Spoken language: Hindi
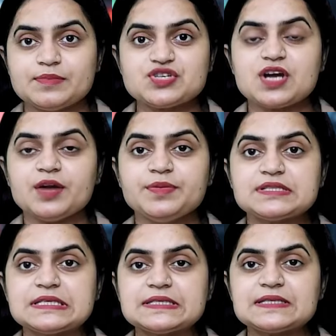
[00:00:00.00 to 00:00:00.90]
नमस्कार
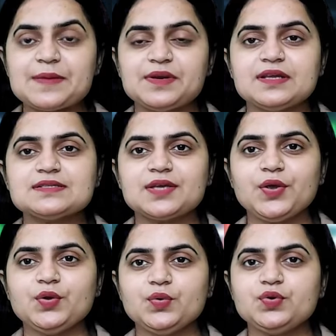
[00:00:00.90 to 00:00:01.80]
बिजनेस रेमिडीज
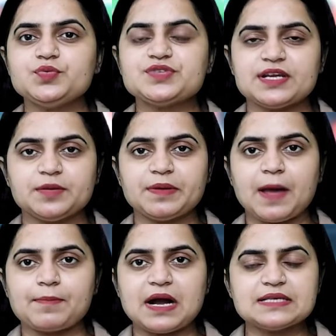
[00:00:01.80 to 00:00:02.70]
के यूट्यूब चैनल
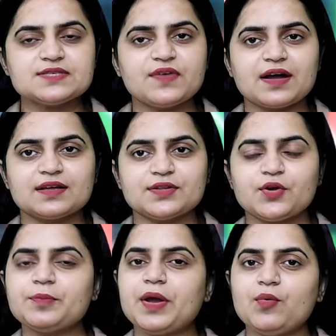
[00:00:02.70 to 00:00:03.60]
पर आपका
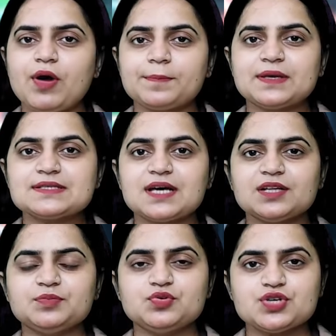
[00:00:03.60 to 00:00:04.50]
स्वागत है और मैं हूं आपके
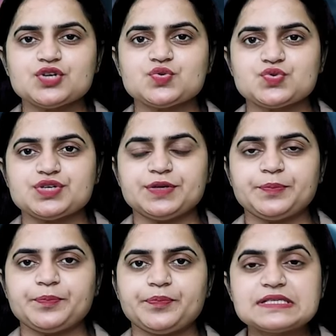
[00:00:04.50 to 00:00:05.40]
साथ पूजा
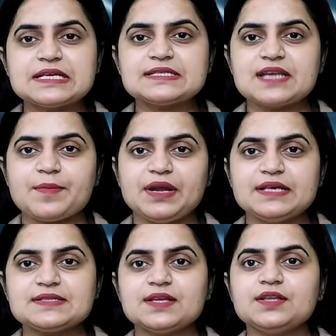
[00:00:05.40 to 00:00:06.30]
जोशी बिजनेस
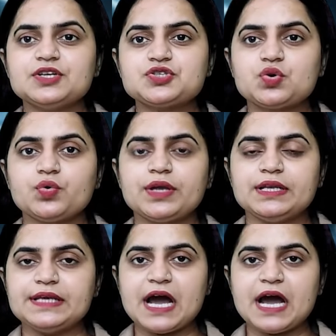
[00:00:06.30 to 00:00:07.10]
रेमिडीज के दर्शकों के